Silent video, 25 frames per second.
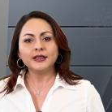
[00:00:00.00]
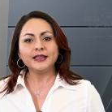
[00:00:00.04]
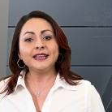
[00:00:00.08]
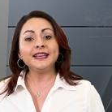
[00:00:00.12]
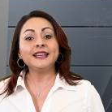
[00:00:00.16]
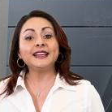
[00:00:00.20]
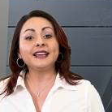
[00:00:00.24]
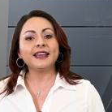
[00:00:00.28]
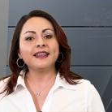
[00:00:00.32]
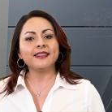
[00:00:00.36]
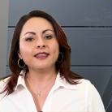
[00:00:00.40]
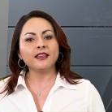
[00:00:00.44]

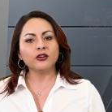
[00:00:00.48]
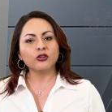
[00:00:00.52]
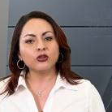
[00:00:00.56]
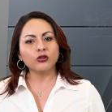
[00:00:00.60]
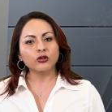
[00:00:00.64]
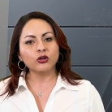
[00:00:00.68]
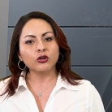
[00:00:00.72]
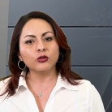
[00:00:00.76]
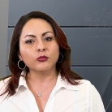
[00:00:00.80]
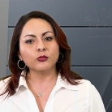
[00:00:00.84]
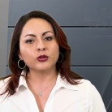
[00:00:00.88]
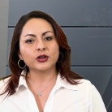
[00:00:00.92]
y que
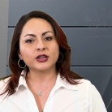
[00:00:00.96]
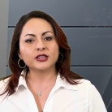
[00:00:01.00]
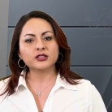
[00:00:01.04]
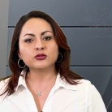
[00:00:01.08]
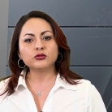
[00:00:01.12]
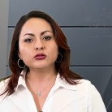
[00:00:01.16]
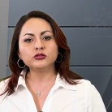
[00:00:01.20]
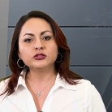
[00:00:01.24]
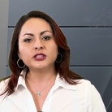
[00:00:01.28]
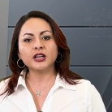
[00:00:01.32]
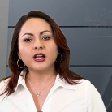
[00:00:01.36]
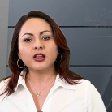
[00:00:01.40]
dejó como
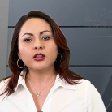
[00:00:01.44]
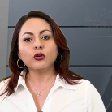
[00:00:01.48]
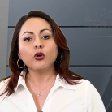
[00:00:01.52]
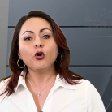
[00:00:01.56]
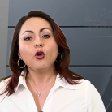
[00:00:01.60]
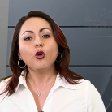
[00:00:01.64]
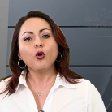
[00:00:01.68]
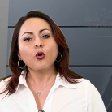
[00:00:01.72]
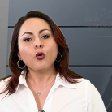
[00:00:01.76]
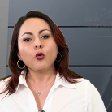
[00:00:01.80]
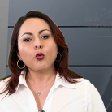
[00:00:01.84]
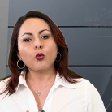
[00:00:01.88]
resultado
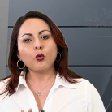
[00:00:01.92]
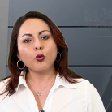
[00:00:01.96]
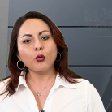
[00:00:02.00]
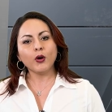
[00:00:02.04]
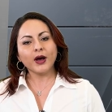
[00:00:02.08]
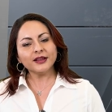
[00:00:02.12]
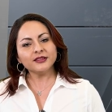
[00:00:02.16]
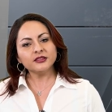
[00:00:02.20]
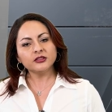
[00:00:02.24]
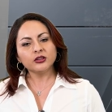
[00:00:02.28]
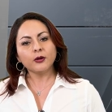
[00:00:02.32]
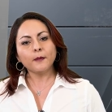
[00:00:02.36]

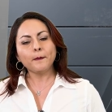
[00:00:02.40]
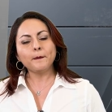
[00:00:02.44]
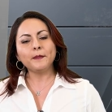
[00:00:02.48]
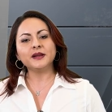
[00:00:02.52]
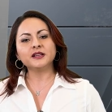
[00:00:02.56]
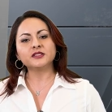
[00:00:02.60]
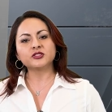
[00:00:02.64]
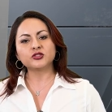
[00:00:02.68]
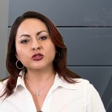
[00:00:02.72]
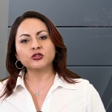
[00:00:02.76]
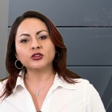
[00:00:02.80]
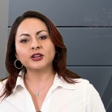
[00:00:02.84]
cuatro
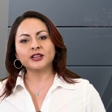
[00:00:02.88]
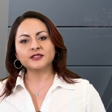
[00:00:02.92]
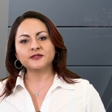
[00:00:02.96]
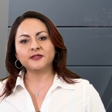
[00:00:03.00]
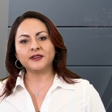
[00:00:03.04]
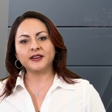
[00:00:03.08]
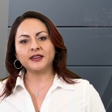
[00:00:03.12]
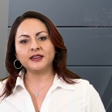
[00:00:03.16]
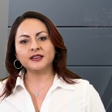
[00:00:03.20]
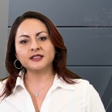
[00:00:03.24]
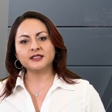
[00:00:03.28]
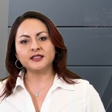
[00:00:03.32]
personas
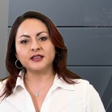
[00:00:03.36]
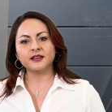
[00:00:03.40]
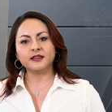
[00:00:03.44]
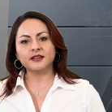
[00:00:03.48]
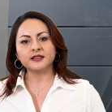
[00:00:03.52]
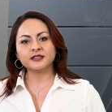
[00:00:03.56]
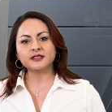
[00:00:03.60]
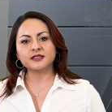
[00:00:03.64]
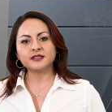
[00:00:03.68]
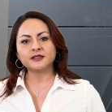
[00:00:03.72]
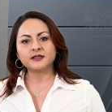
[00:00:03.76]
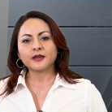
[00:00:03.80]

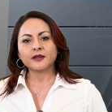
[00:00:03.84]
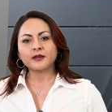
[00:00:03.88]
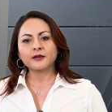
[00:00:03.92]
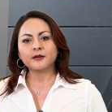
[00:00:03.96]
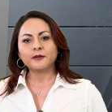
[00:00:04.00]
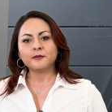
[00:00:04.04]
fallecidas.